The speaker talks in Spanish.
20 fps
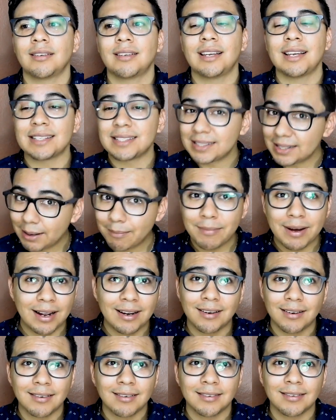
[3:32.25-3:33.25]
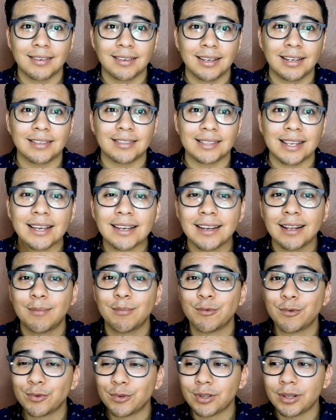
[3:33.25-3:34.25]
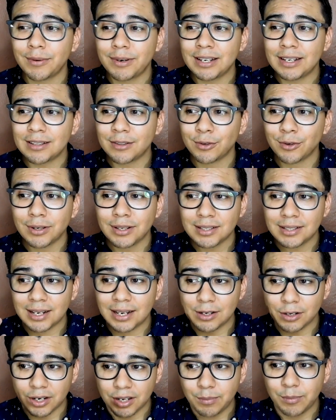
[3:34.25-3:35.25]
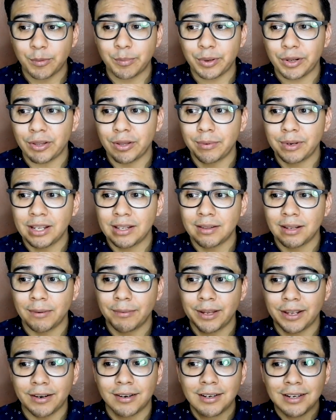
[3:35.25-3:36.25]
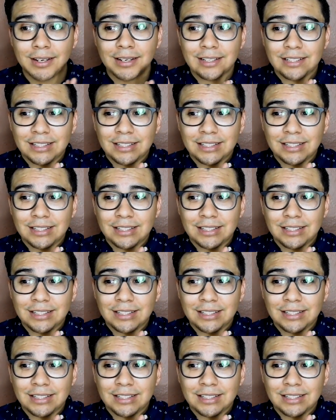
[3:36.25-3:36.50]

que está mal, que sé que el mundo debería no ir al ritmo, pero deberían de haber